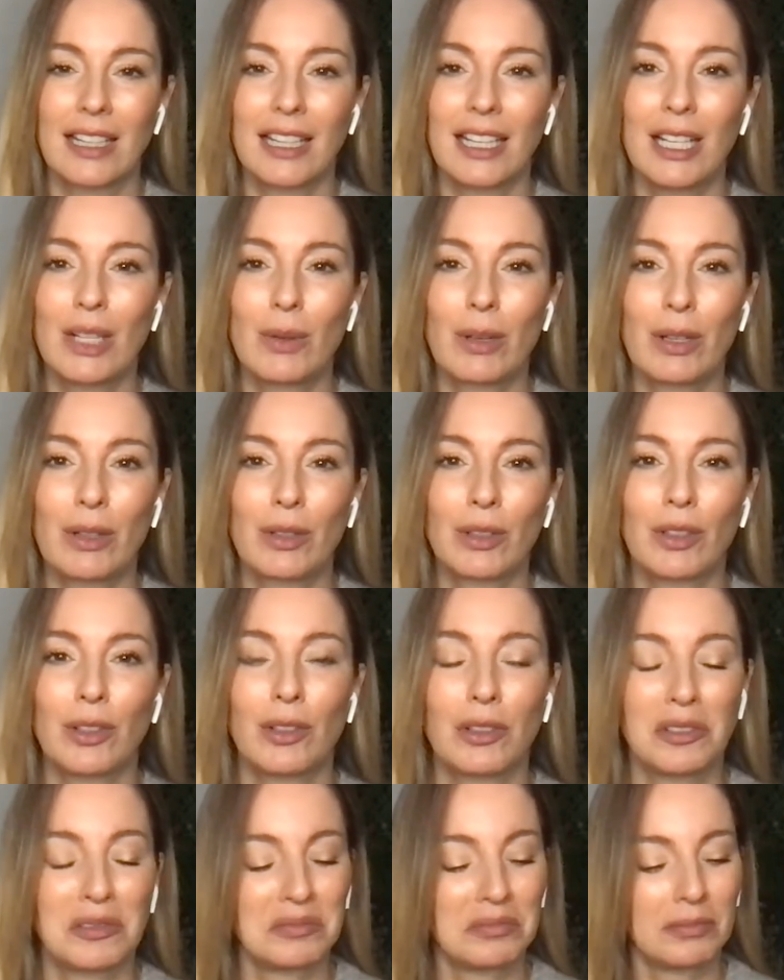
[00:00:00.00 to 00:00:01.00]
y luego
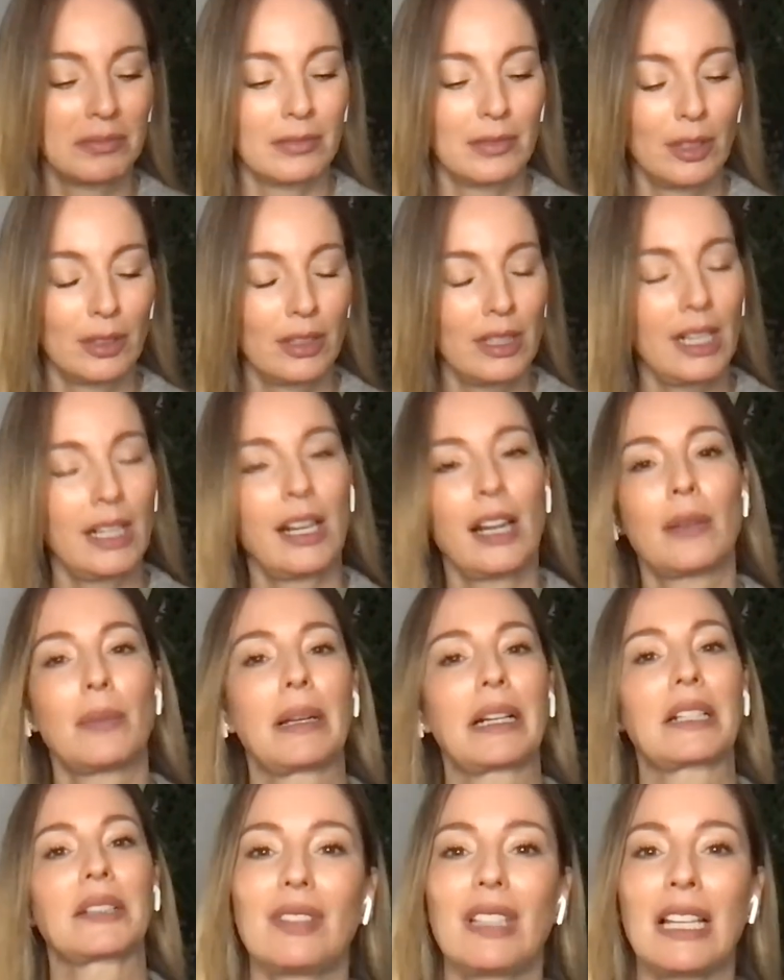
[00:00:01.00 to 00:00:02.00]
lo, lo tiran al
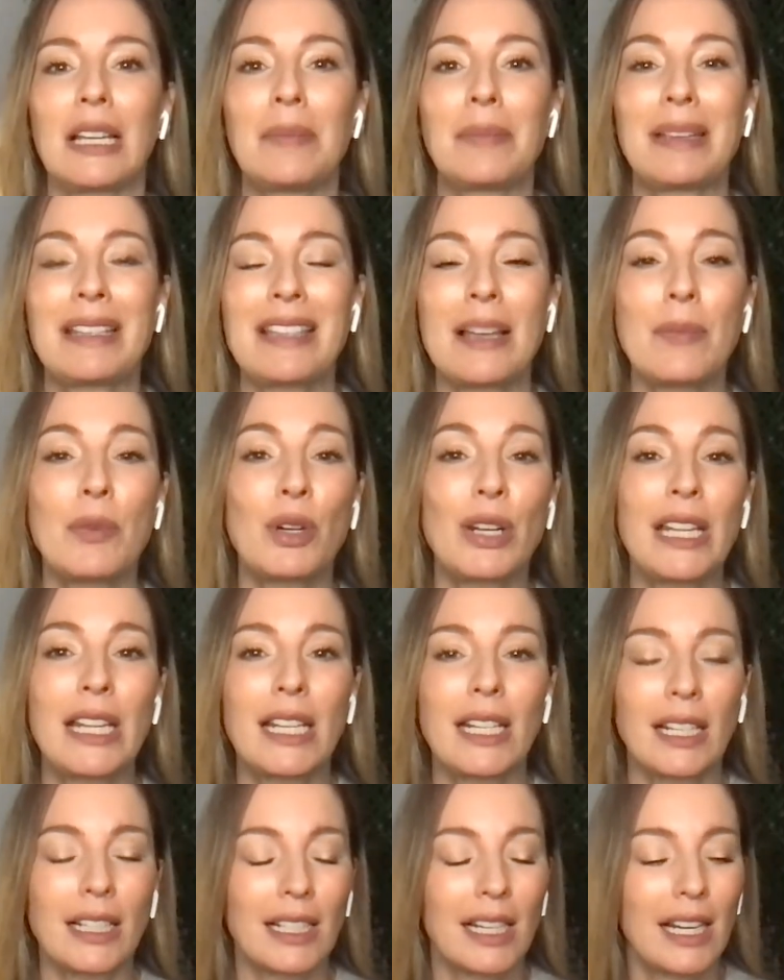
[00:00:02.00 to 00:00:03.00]
mar. Empieza a
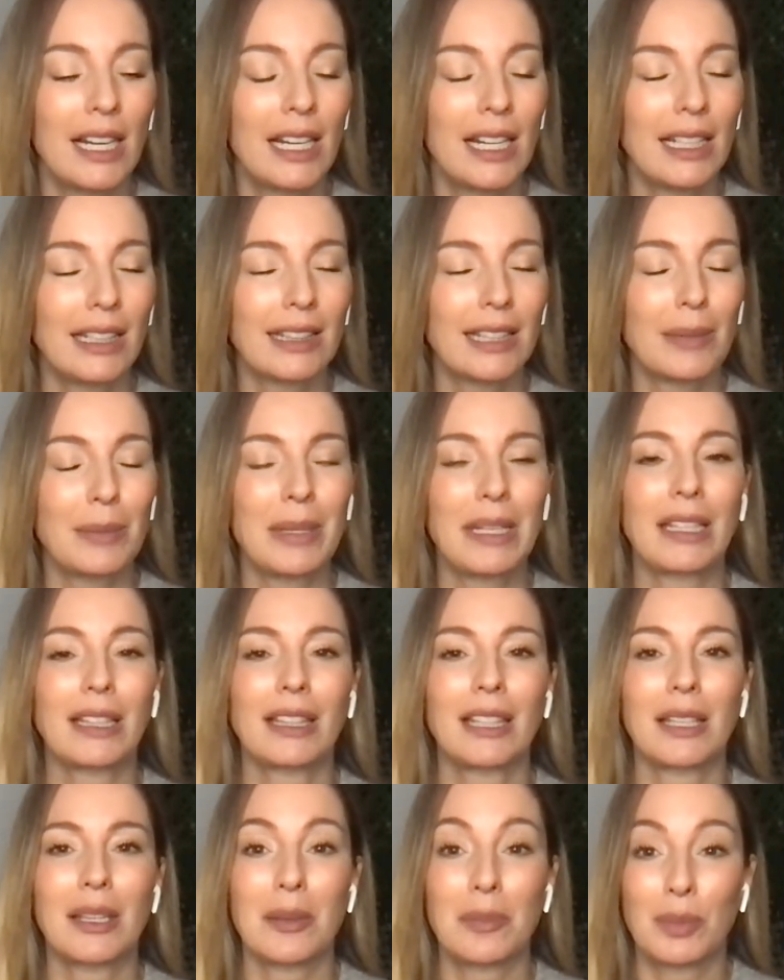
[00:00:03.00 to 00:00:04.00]
morir
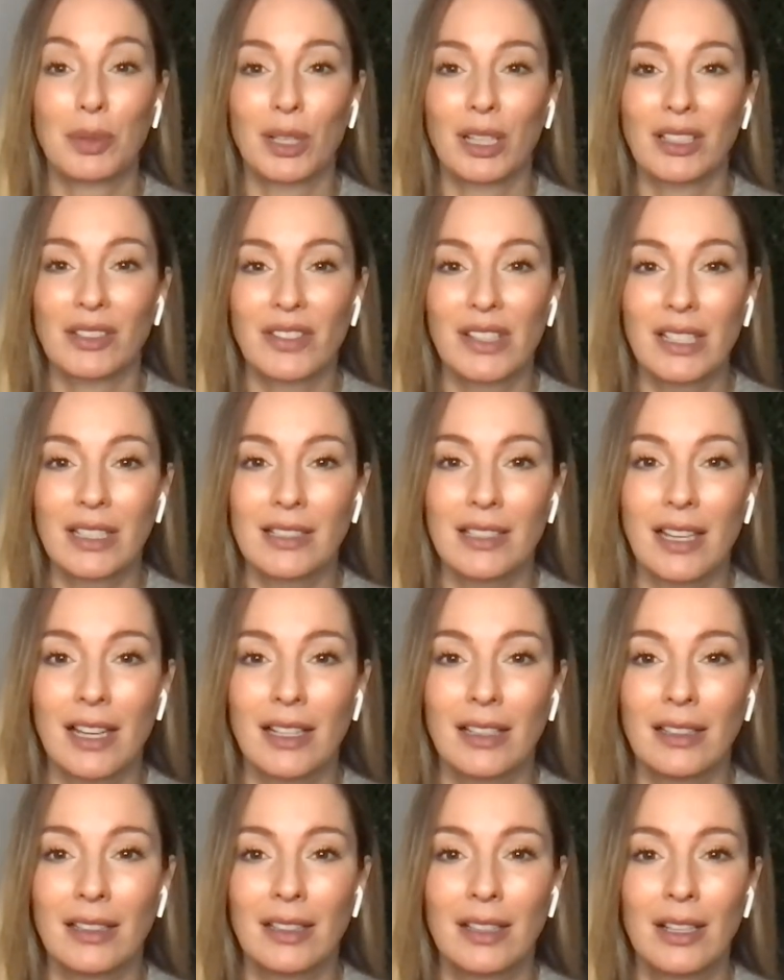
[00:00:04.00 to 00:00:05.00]
lentamente por
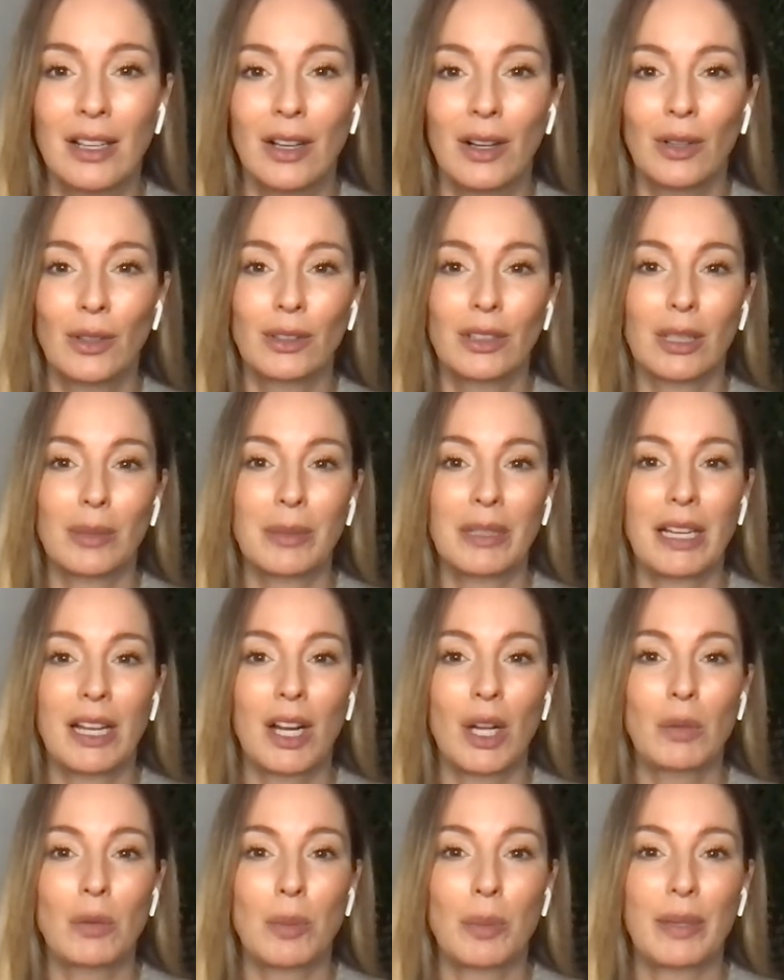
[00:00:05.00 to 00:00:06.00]
asfixia o
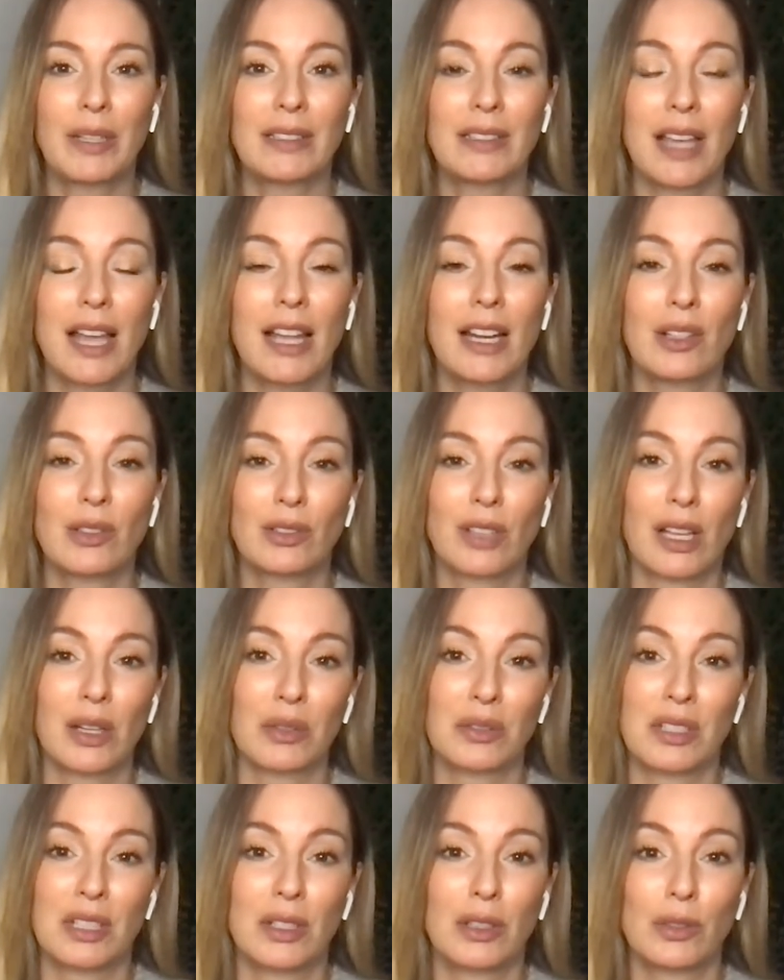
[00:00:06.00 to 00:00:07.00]
termina como presa de los
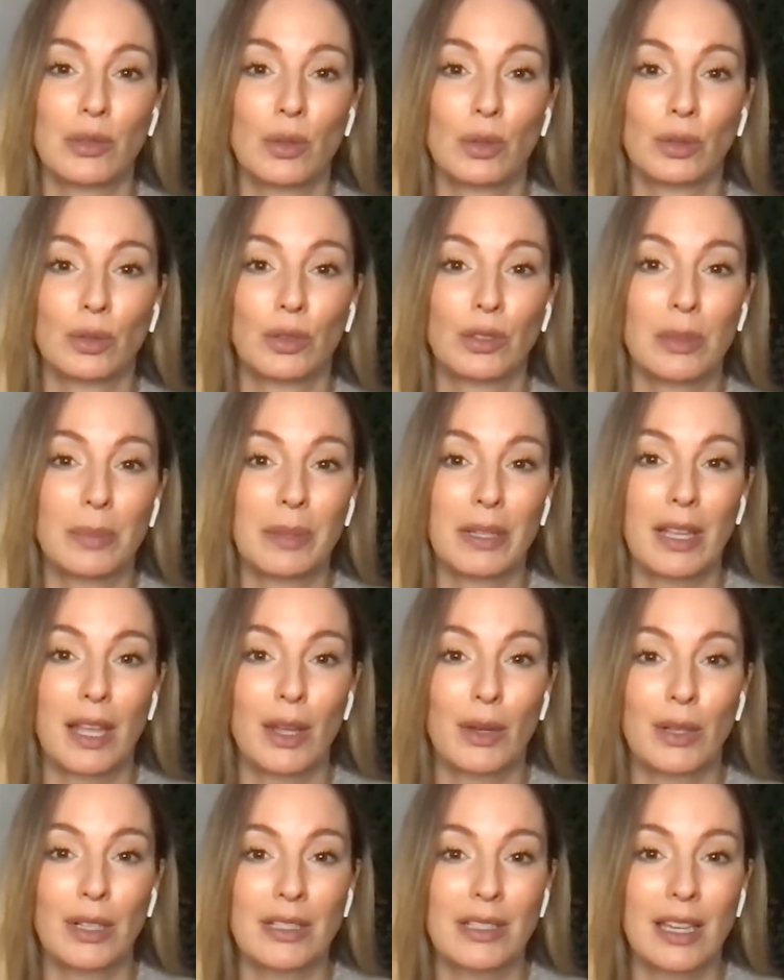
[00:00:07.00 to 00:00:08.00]
carroñeros o otros
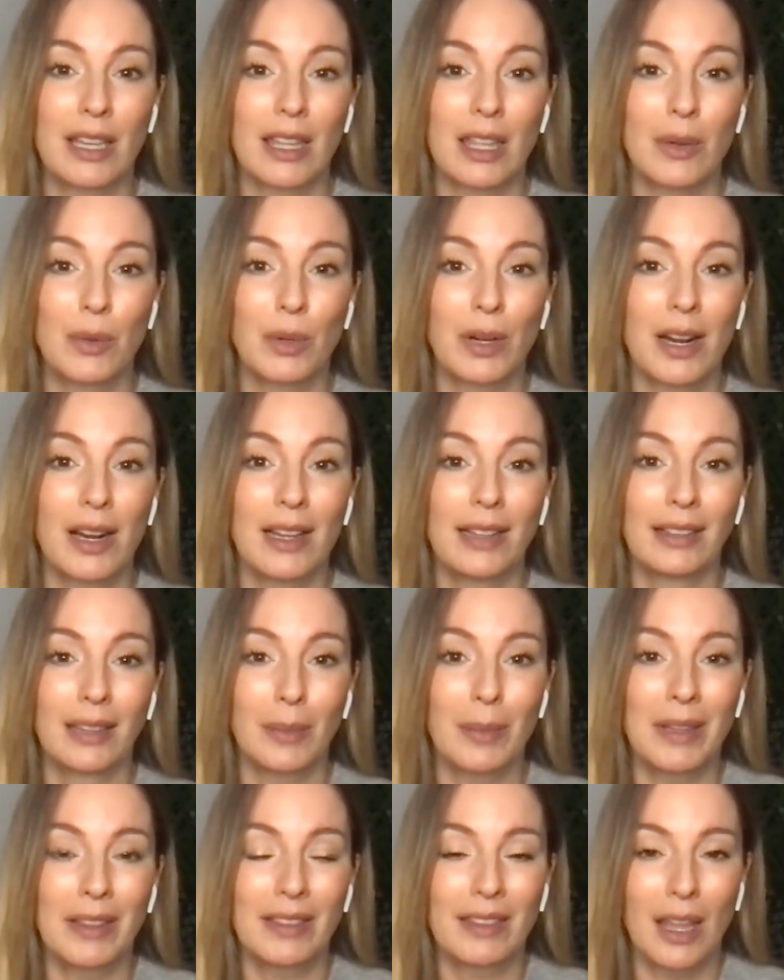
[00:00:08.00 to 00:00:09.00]
depredadores que devoran
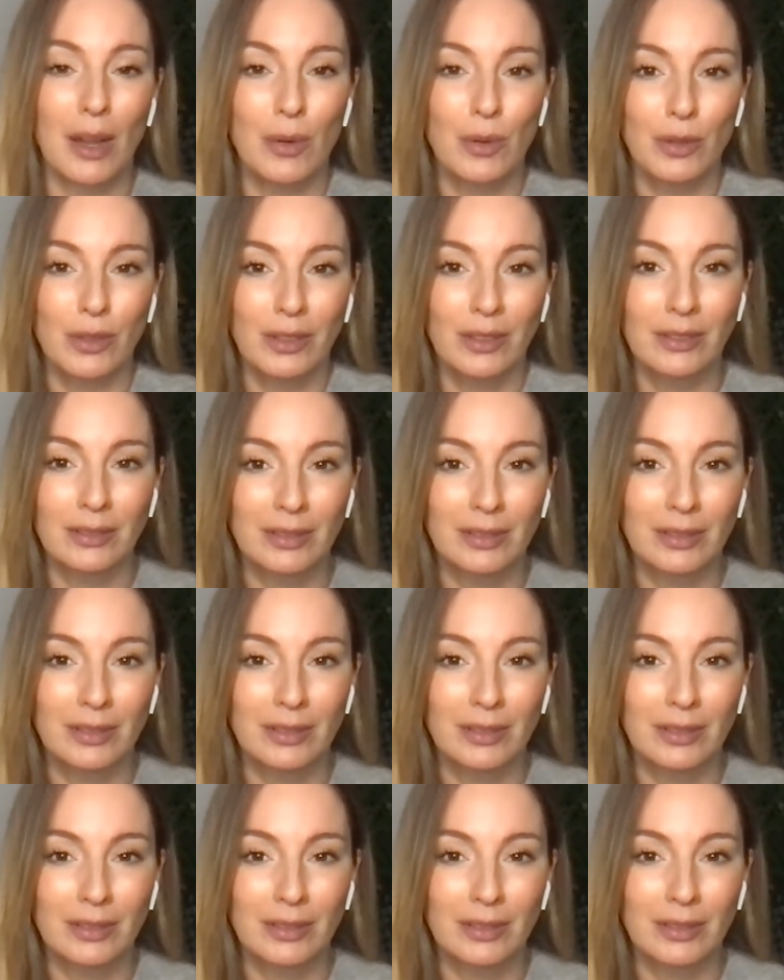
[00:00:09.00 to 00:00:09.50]
lentamente aún